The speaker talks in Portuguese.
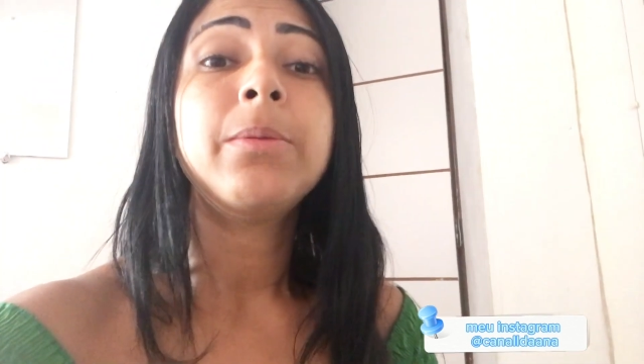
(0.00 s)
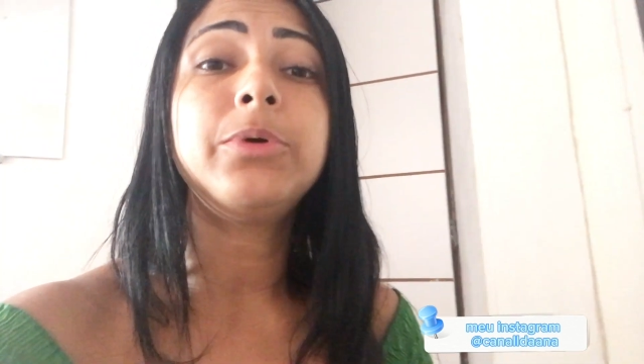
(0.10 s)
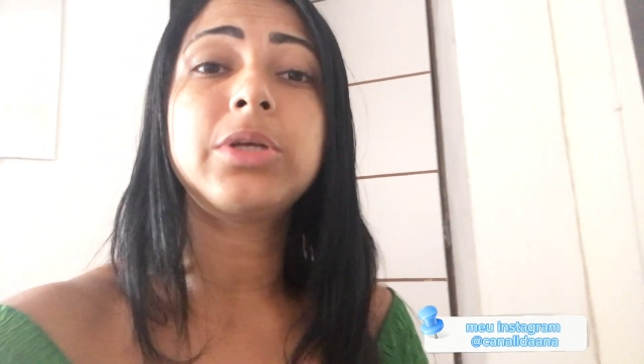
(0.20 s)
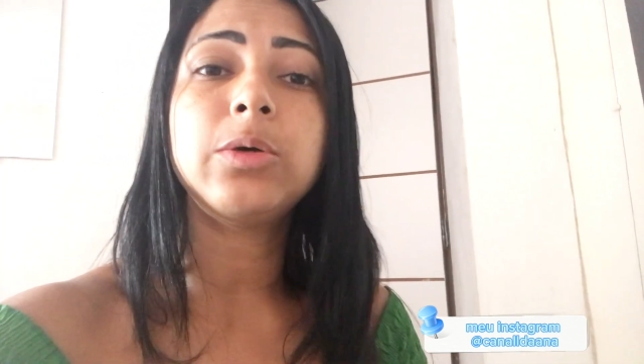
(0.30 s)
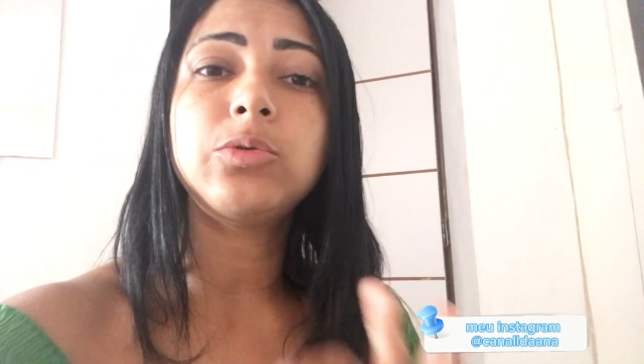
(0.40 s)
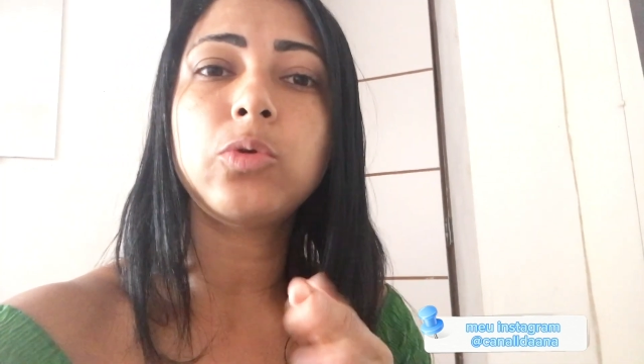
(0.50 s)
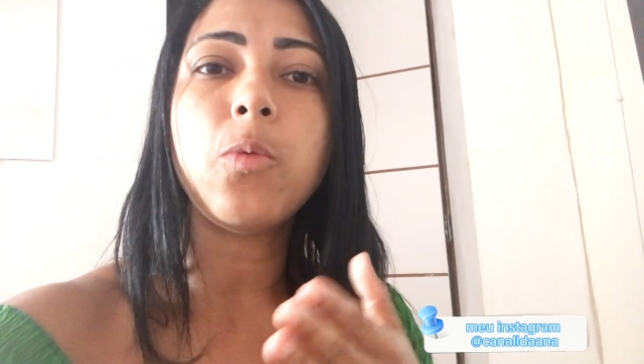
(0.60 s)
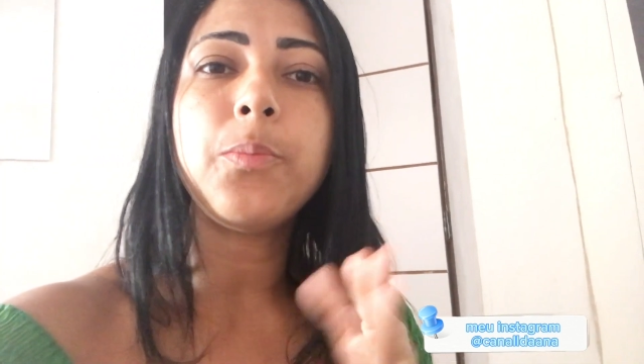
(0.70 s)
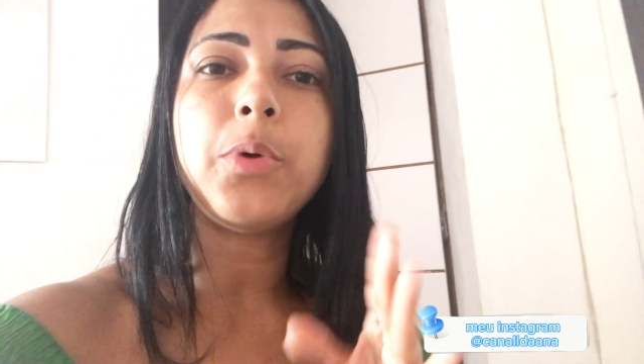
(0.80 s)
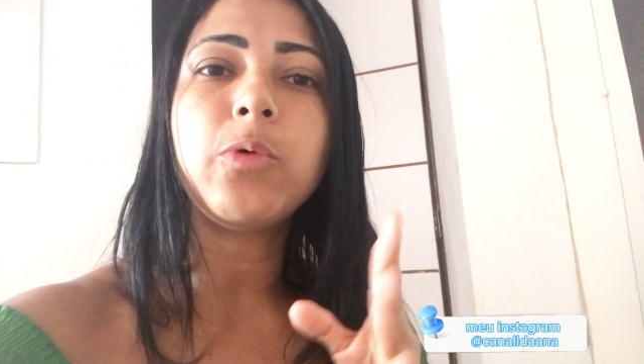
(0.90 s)
Porque eu tô
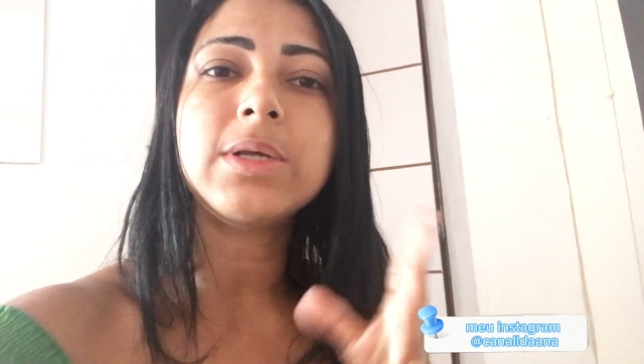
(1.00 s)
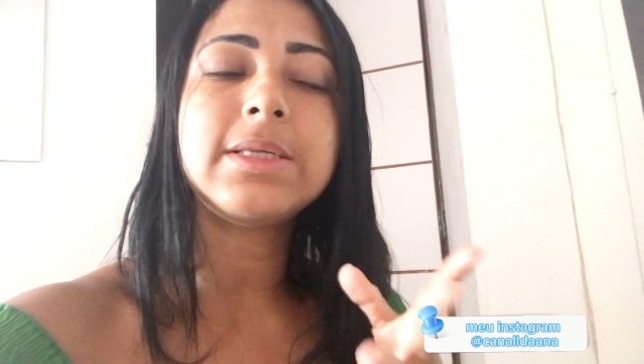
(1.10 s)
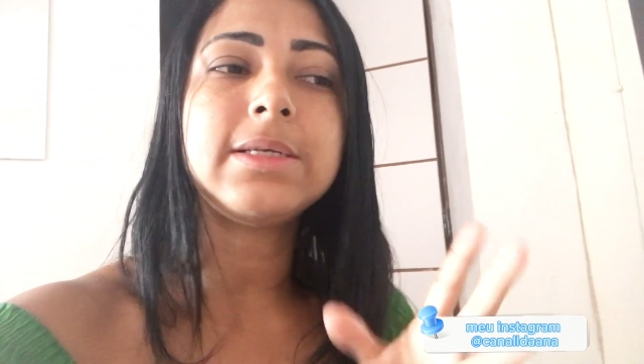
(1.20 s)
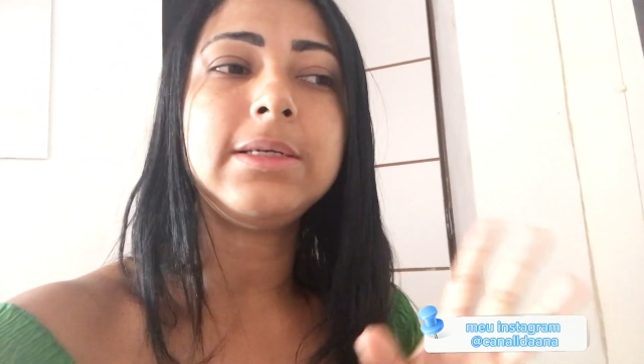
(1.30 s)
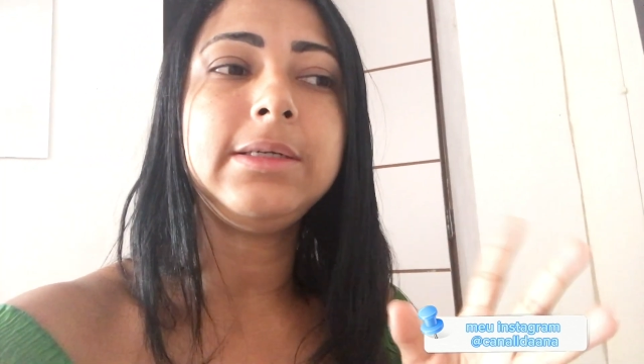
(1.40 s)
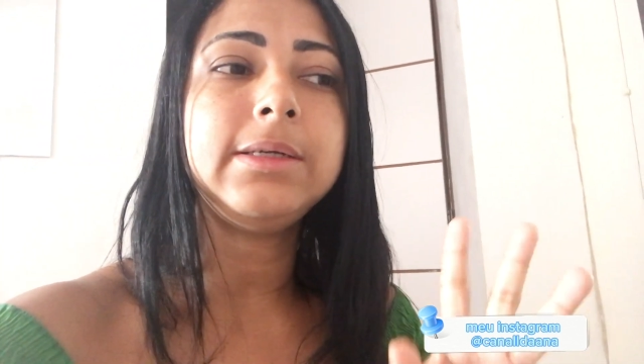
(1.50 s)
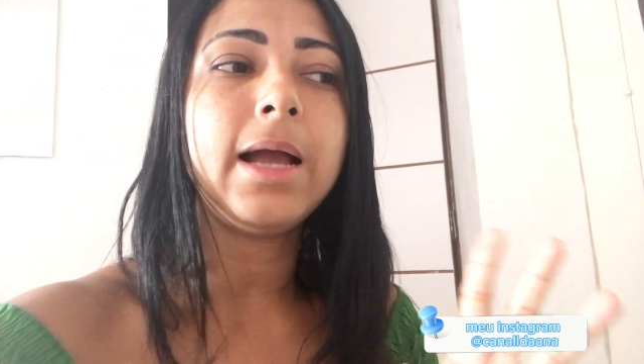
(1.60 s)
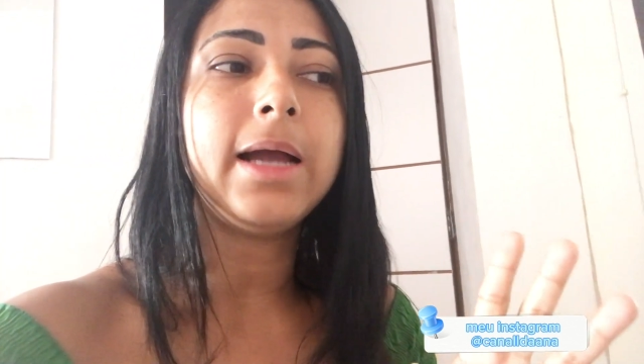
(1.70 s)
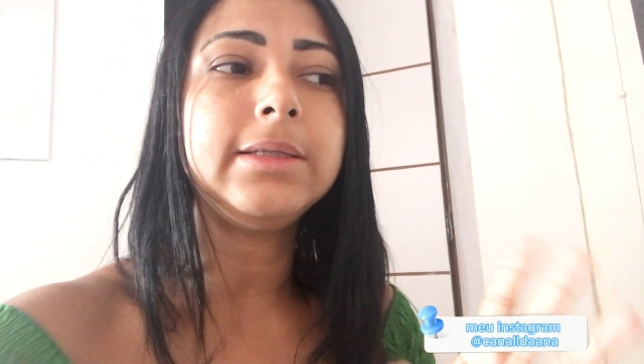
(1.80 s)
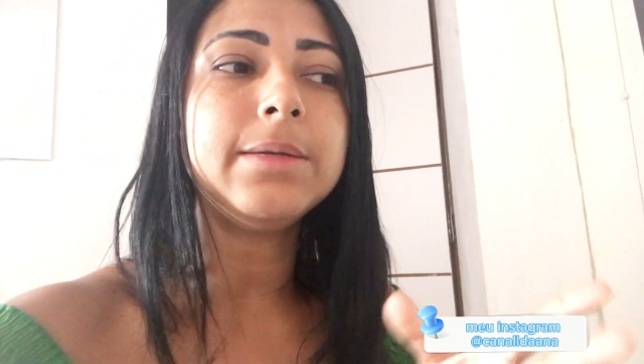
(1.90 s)
um pouco assim,
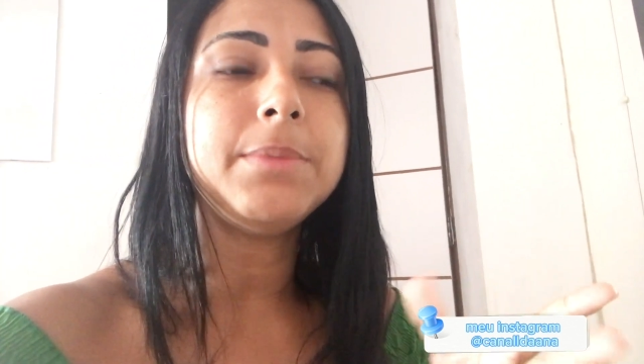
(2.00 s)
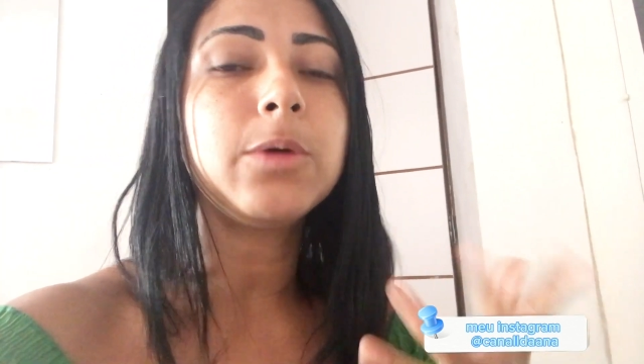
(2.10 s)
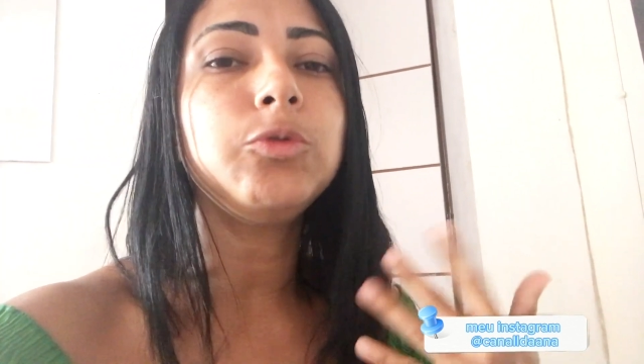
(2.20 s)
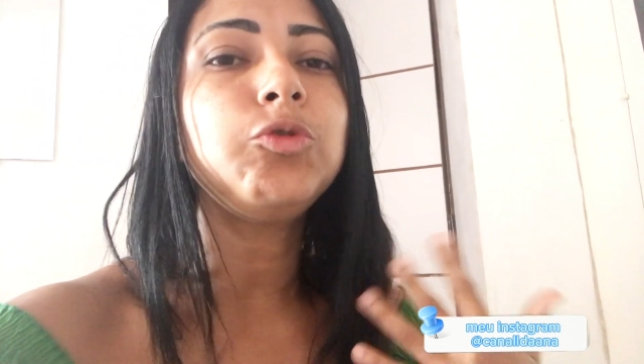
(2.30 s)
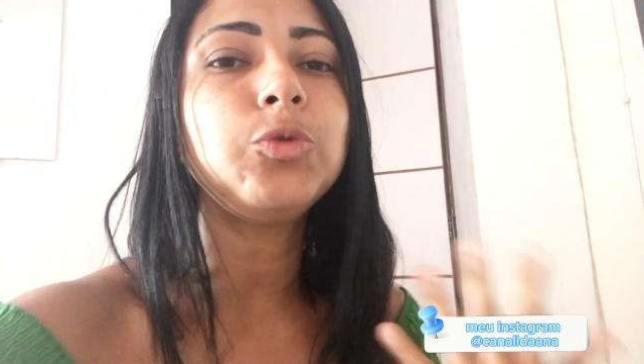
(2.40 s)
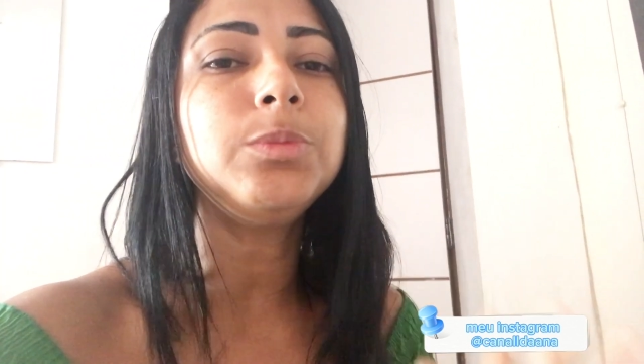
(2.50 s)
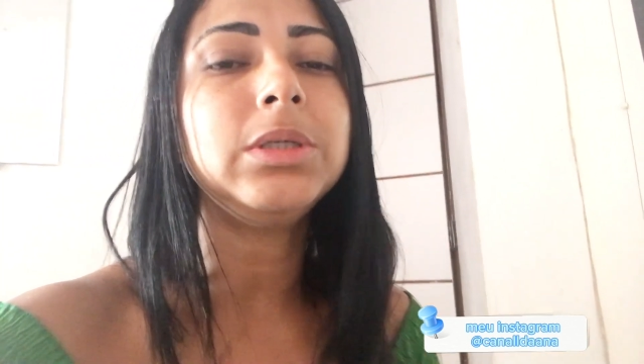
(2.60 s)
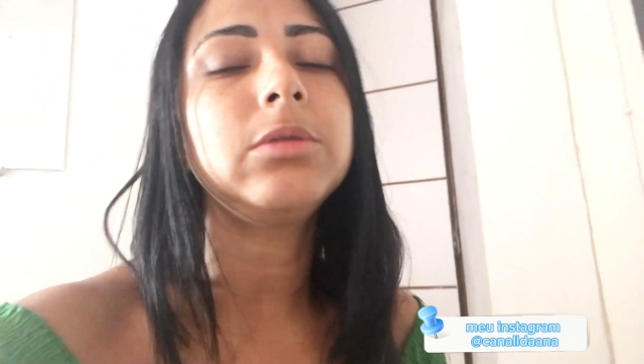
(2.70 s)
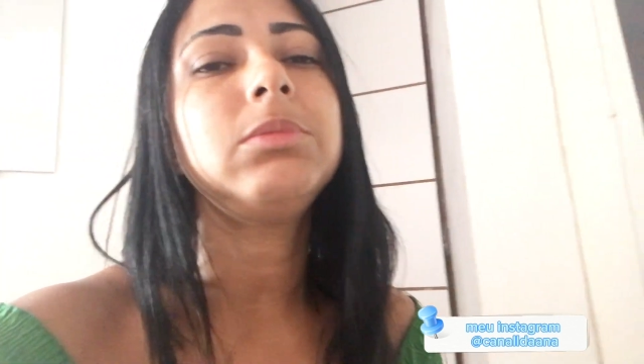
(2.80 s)
ainda me acostumando,